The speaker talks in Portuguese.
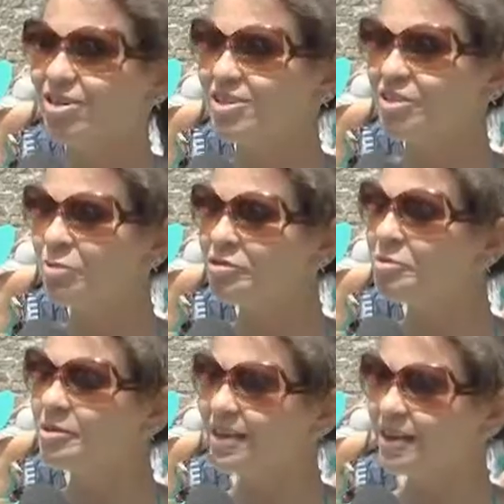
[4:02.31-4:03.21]
Tô achando muito
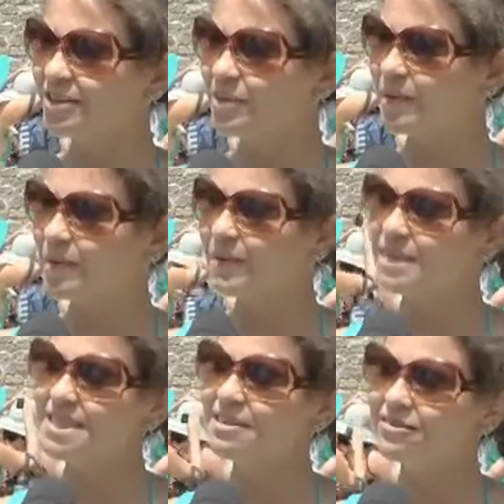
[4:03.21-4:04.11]
bonito, bem
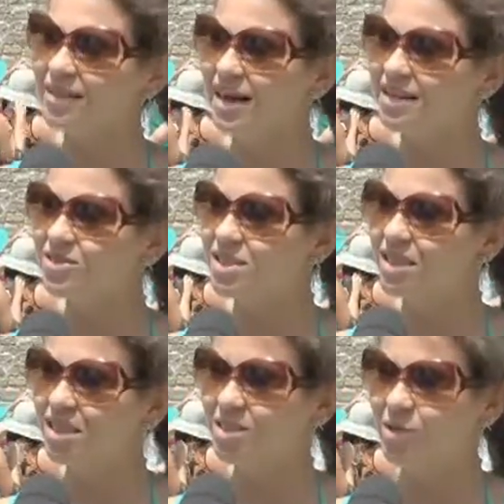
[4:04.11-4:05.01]
preservado,
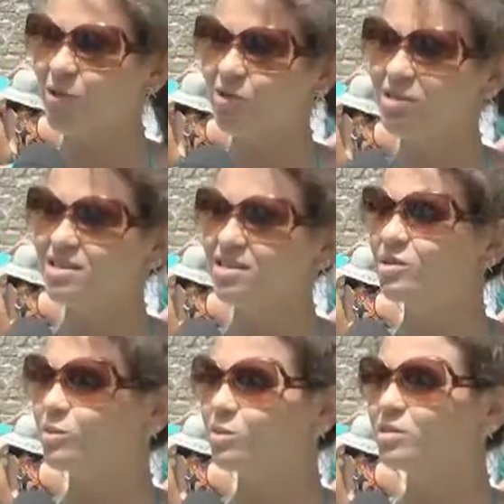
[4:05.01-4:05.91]
assim, as coisas e
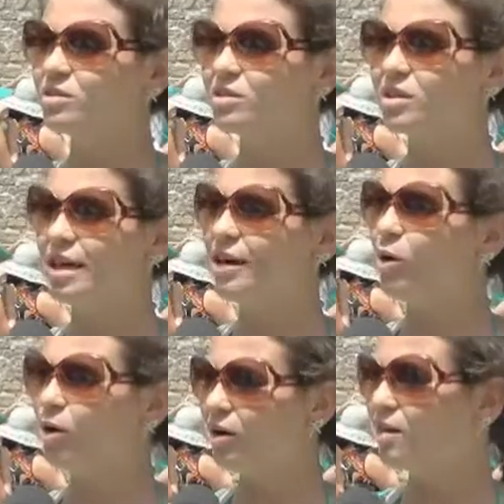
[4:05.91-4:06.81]
tudo, a
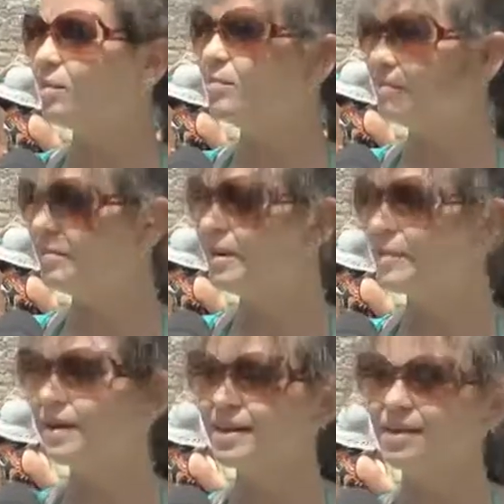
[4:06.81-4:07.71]
orla bem
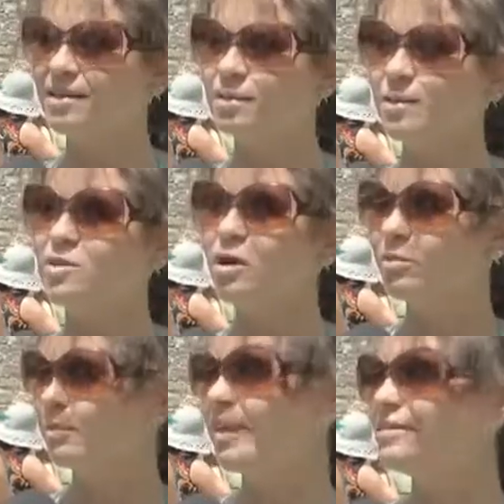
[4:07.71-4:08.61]
bacana, o
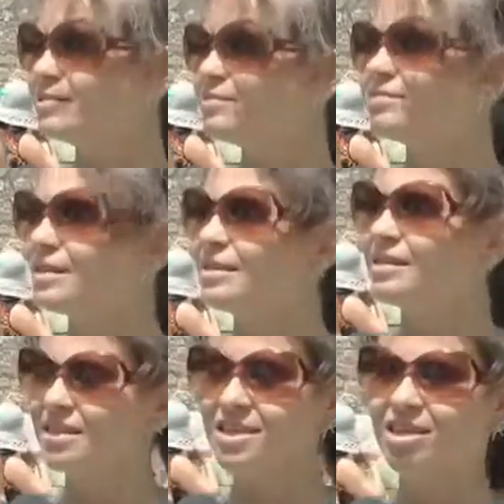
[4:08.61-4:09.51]
pessoal bem,
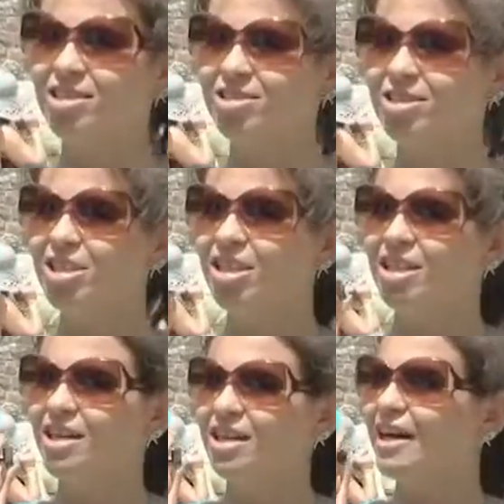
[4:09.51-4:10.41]
assim,
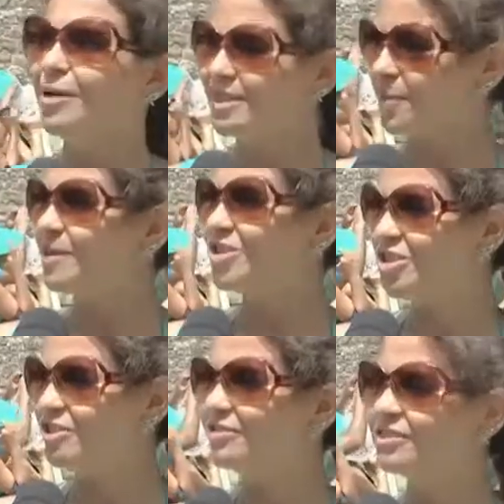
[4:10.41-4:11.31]

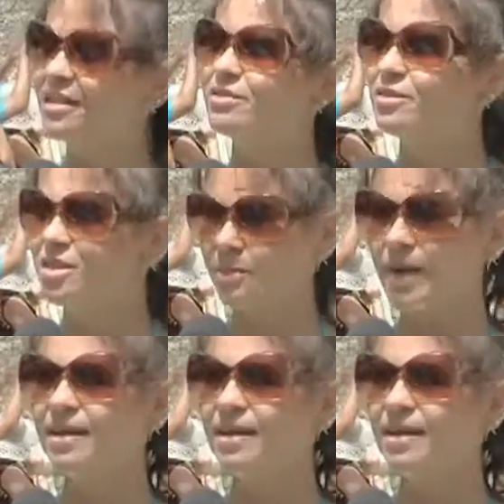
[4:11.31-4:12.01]
receptivo, né, uma coisa